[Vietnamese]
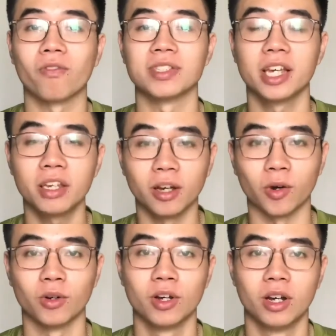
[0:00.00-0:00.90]
và dễ
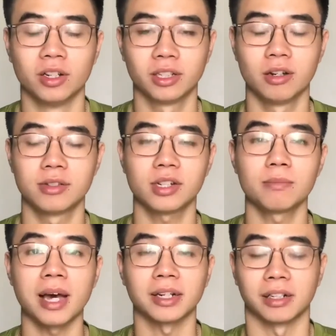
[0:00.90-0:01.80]
hiểu sẽ hướng dẫn các
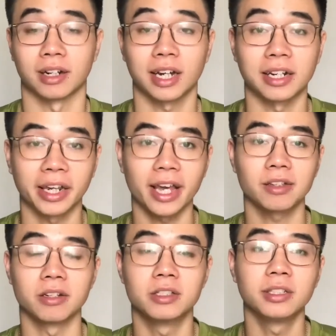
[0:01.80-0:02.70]
bạn là cặn kẽ
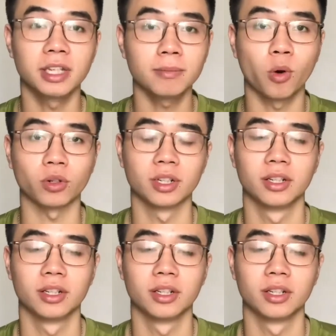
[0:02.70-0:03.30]
từng chi tiết một